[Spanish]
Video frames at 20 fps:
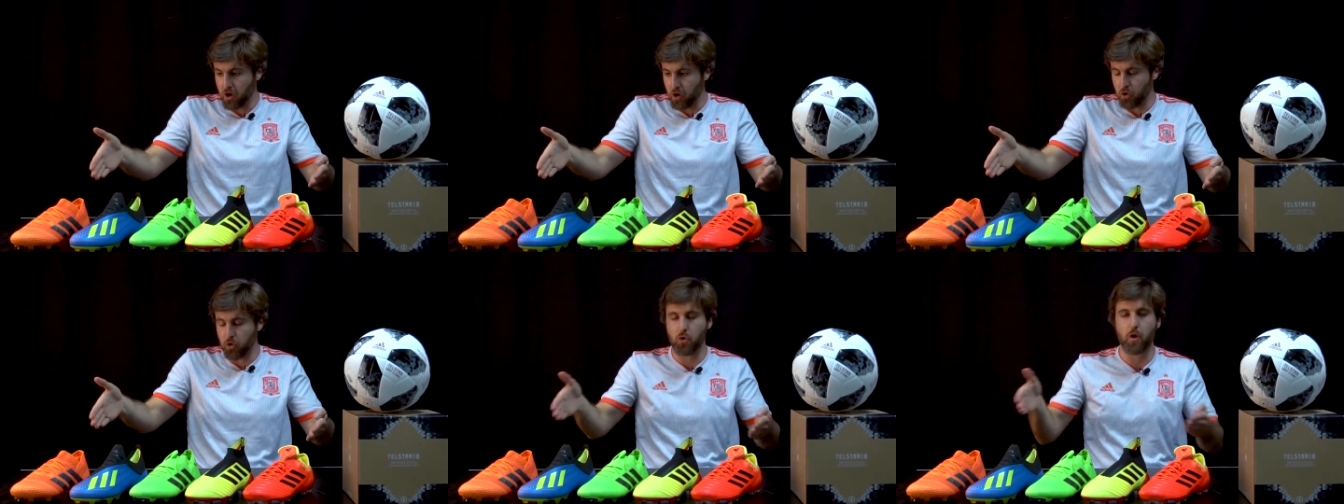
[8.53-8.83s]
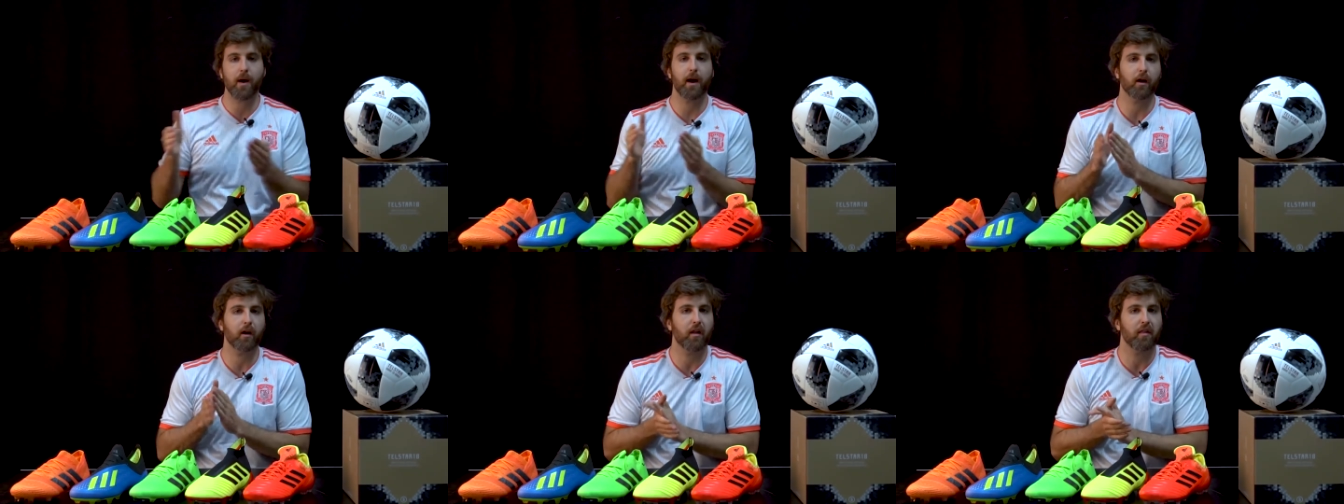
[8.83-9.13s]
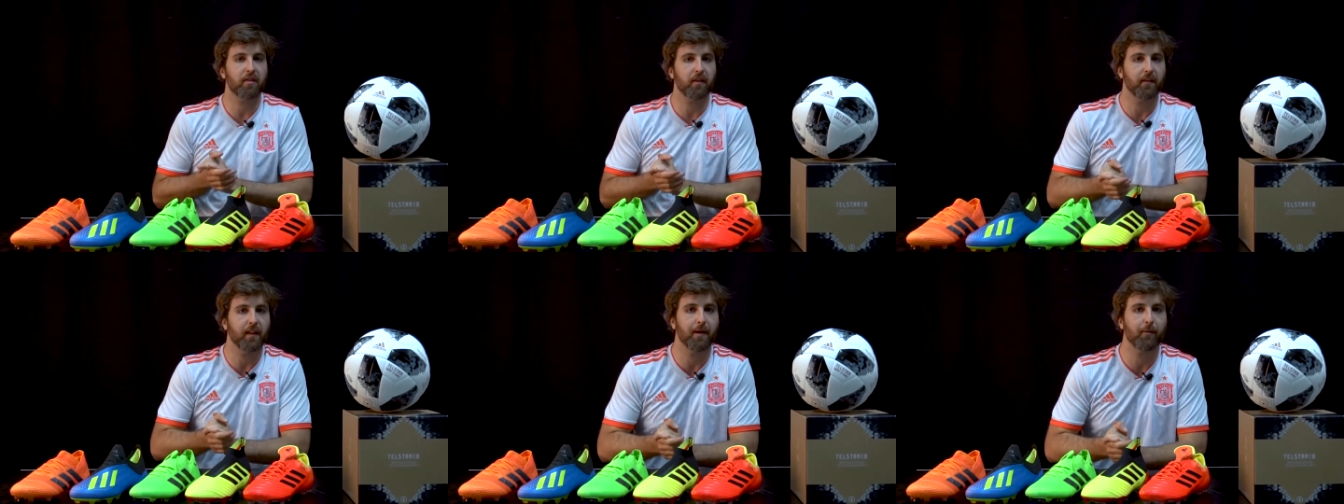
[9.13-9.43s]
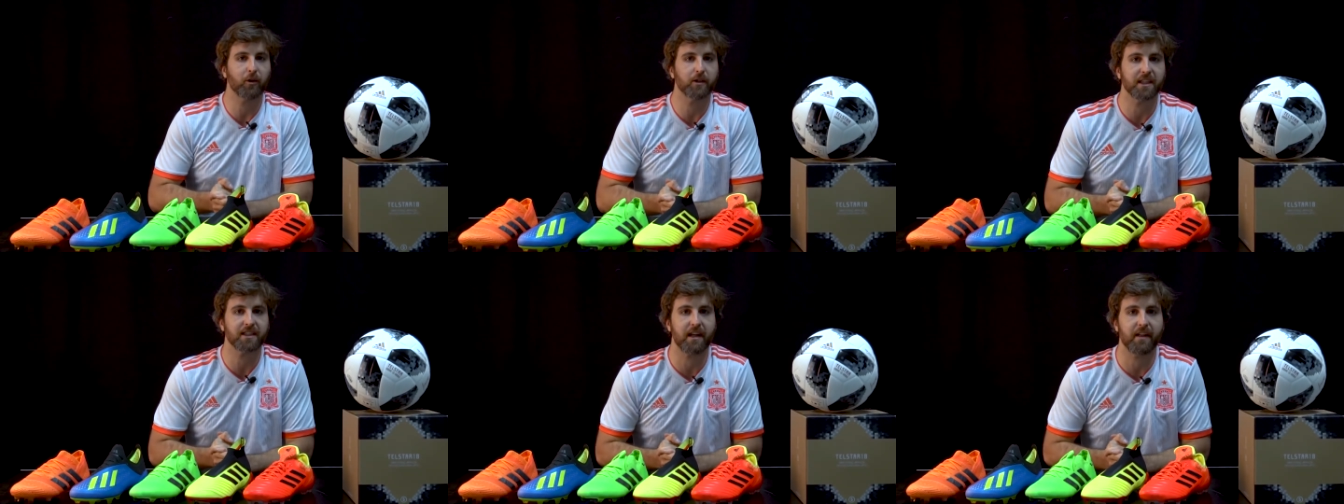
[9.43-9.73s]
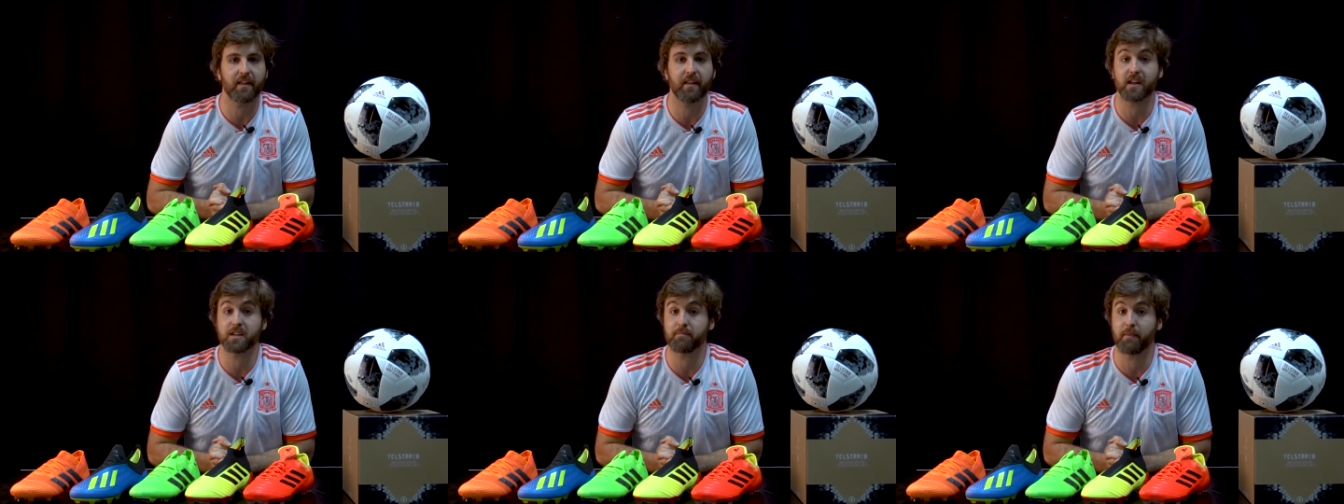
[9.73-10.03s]
nueva colección de botas
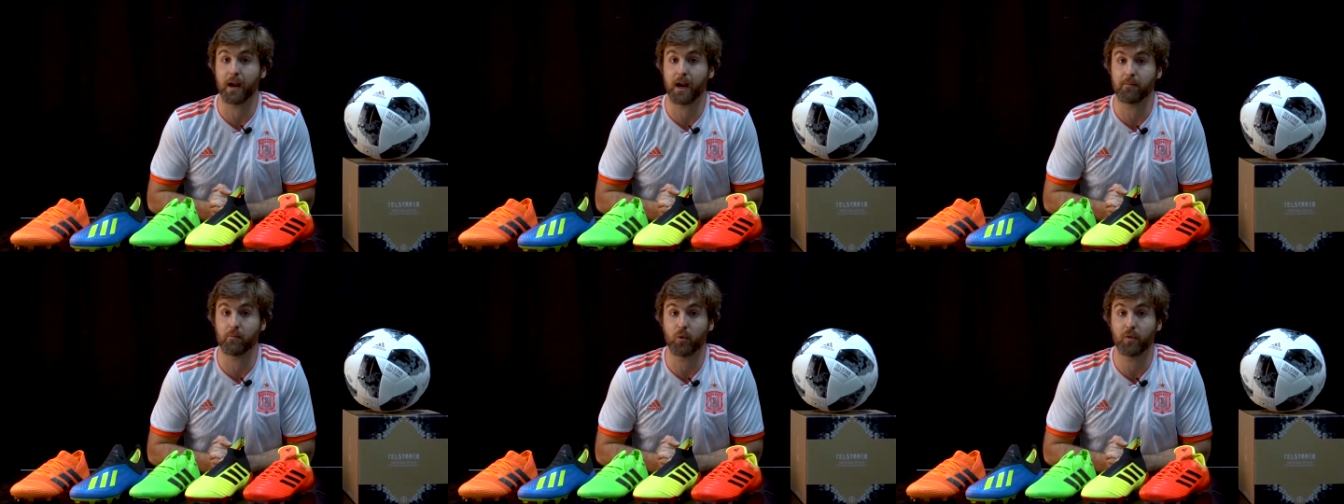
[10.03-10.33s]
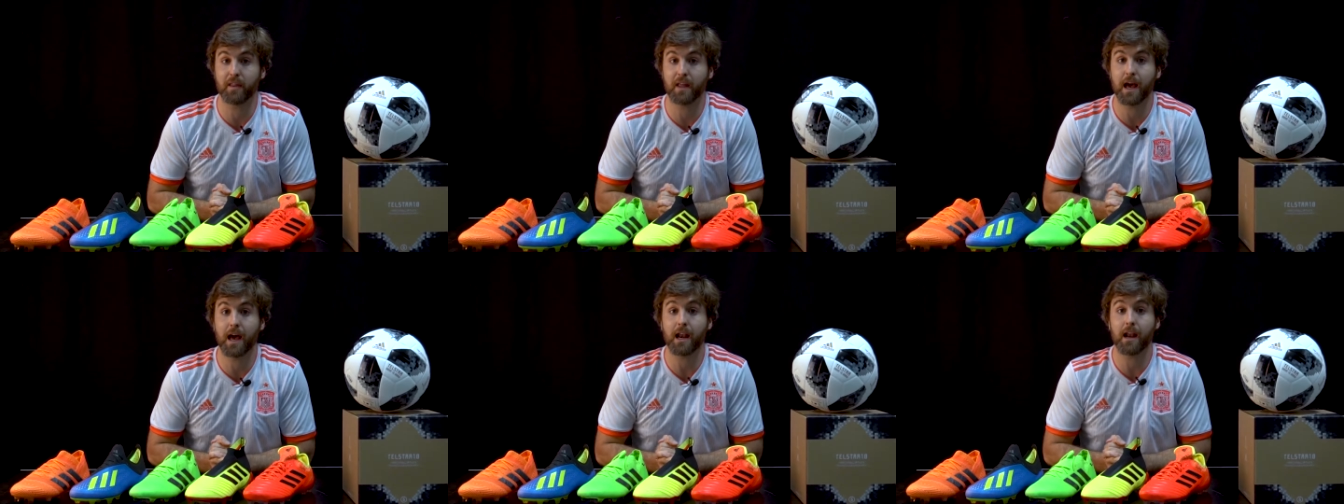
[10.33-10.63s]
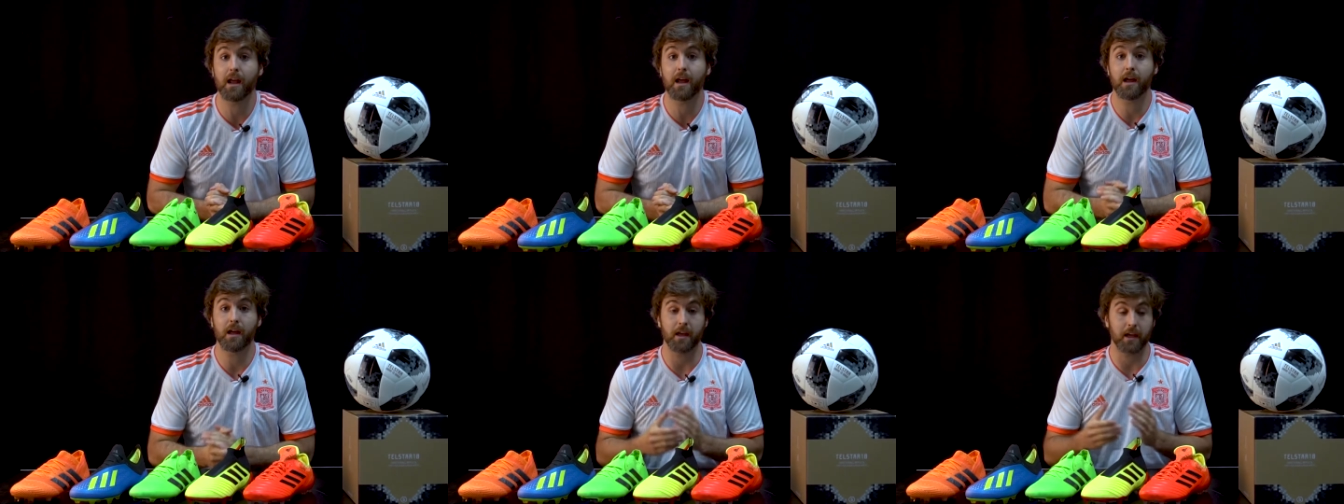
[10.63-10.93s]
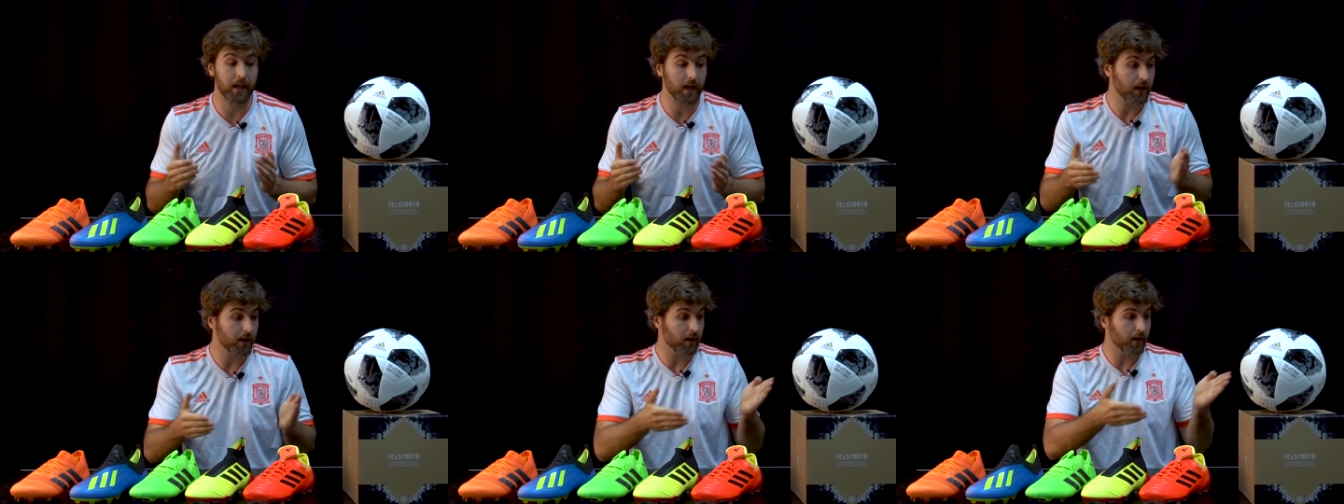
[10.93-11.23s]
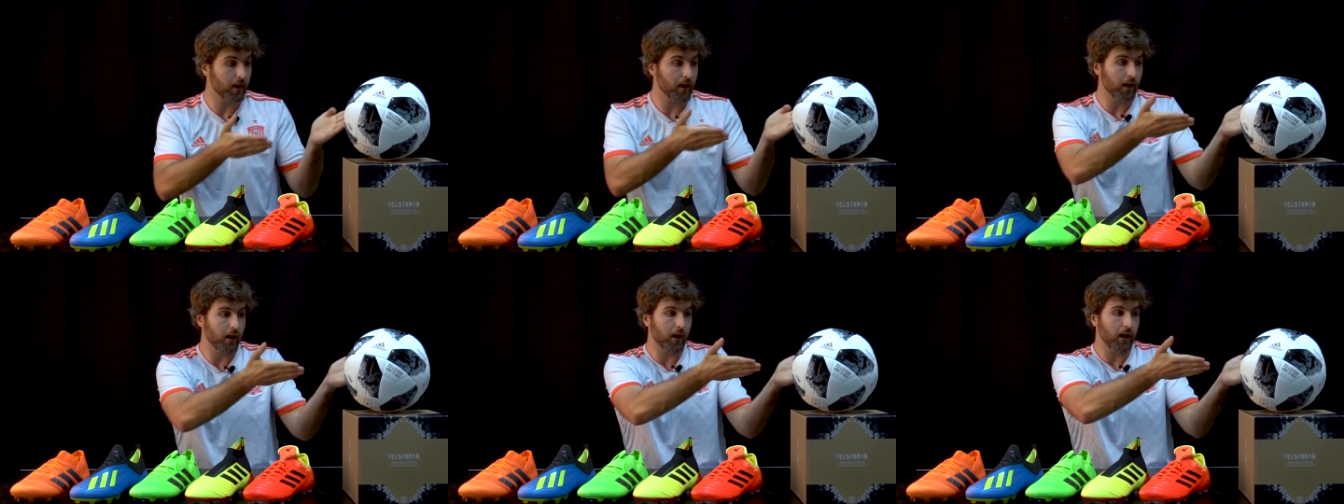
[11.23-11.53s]
salidas para el Mundial y
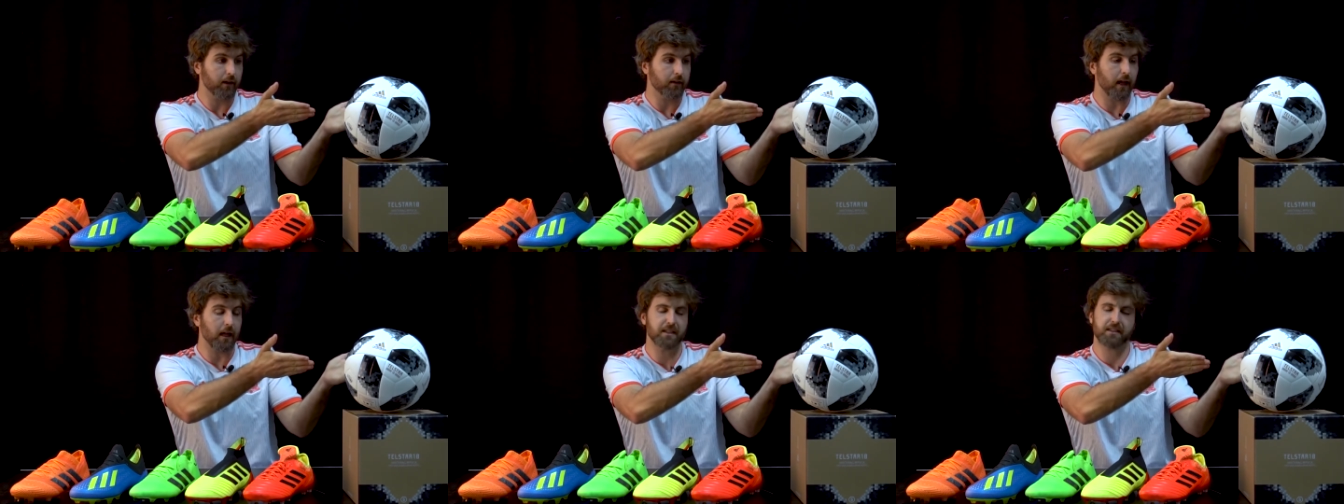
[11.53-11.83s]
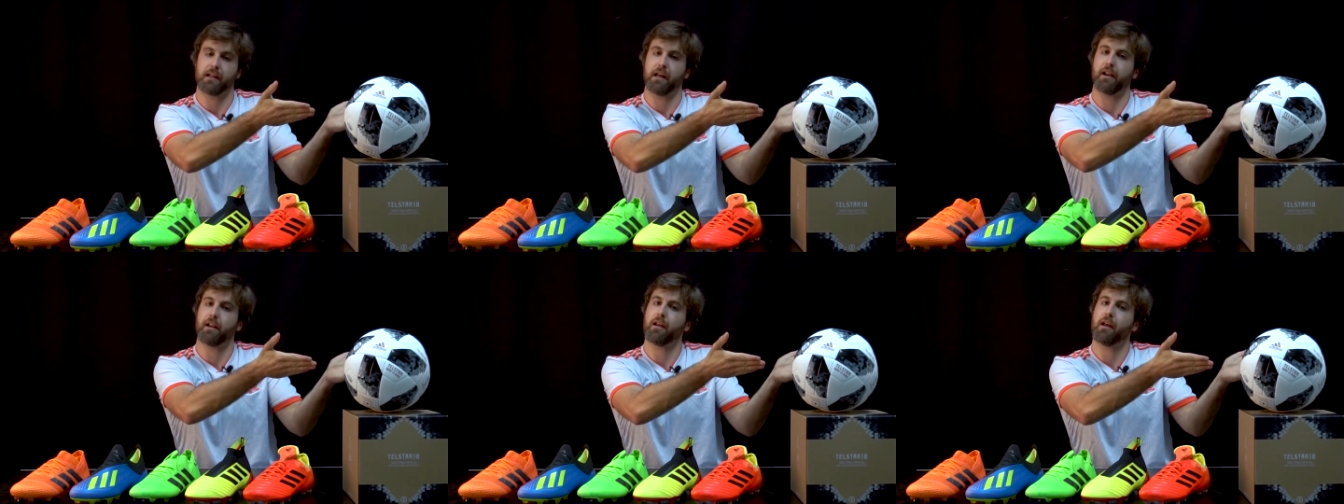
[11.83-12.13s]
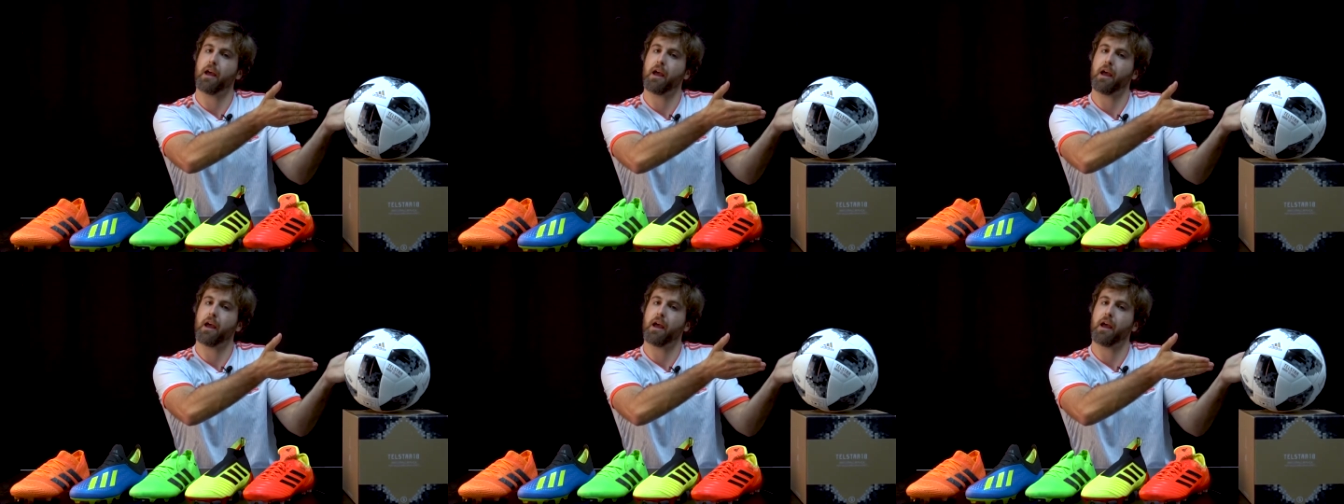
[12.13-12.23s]
Telsa,